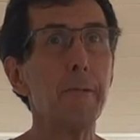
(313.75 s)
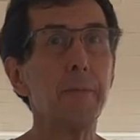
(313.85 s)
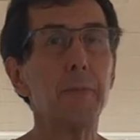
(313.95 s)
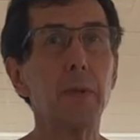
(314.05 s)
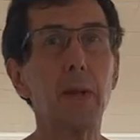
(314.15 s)

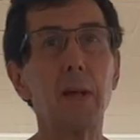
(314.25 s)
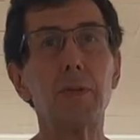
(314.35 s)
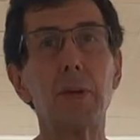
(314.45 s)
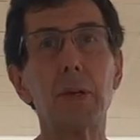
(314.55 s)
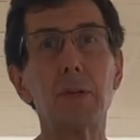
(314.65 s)
de la
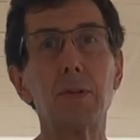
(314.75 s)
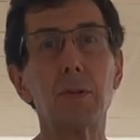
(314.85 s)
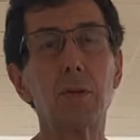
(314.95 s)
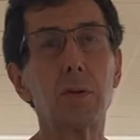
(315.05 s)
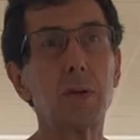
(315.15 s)

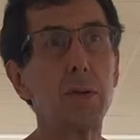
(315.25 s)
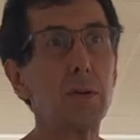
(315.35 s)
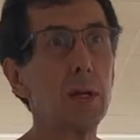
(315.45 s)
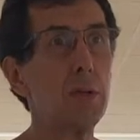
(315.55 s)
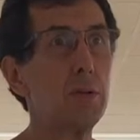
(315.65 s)
Federación
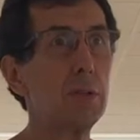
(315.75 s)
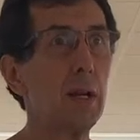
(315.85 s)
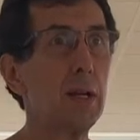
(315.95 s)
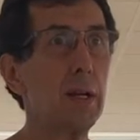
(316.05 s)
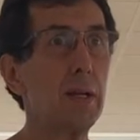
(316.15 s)
Regional de Lucha
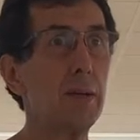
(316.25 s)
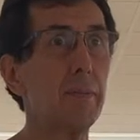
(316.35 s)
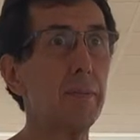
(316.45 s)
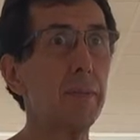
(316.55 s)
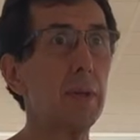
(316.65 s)
Canaria
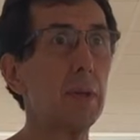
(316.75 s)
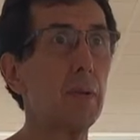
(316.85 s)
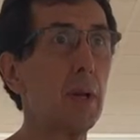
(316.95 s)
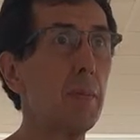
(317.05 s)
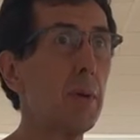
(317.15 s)
y
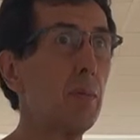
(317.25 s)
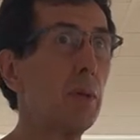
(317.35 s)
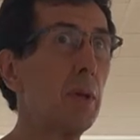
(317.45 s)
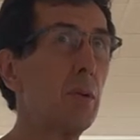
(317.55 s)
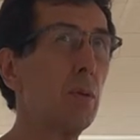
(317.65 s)
ahora mismo
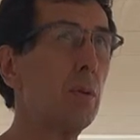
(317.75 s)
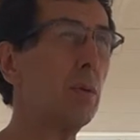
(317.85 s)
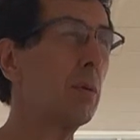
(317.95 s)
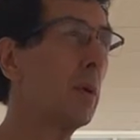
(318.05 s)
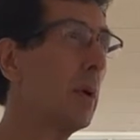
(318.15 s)

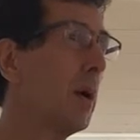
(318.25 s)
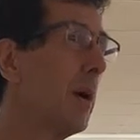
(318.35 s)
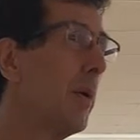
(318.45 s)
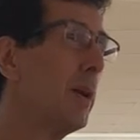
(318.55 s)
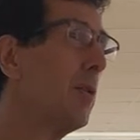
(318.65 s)
llevo
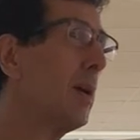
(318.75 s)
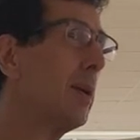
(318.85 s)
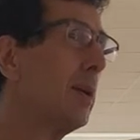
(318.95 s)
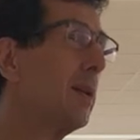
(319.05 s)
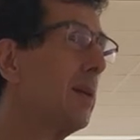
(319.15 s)
a varios
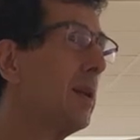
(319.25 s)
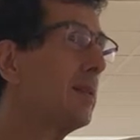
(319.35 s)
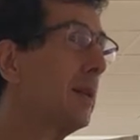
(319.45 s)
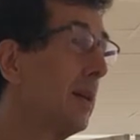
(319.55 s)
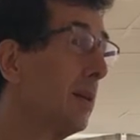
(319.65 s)
atletas del
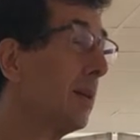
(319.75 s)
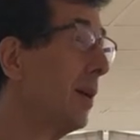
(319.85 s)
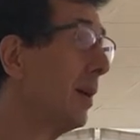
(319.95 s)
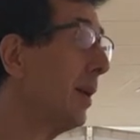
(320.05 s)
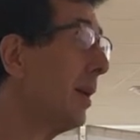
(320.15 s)
SEAT
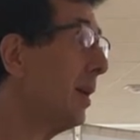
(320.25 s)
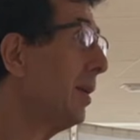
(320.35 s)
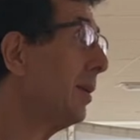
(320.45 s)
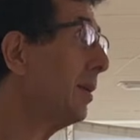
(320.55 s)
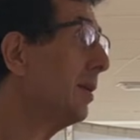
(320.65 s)
Caja
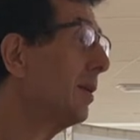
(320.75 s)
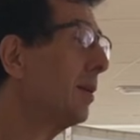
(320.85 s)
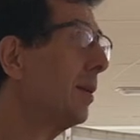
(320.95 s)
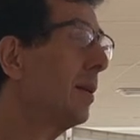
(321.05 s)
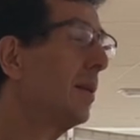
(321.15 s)
Canarias de
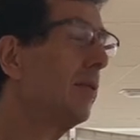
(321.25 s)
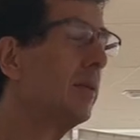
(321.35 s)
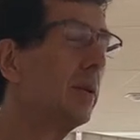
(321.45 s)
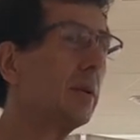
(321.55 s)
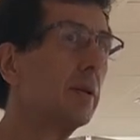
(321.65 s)

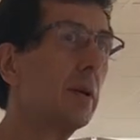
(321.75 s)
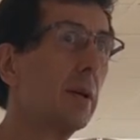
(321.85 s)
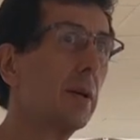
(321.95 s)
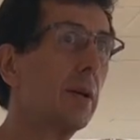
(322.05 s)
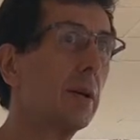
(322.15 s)
Tenerife que
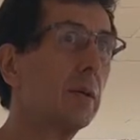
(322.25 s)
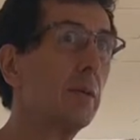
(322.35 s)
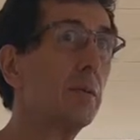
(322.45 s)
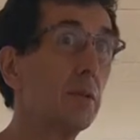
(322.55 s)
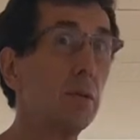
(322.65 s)
están en
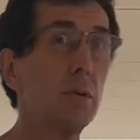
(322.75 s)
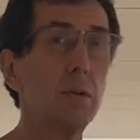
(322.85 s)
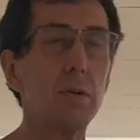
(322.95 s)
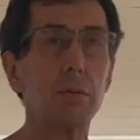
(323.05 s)
División de Honor.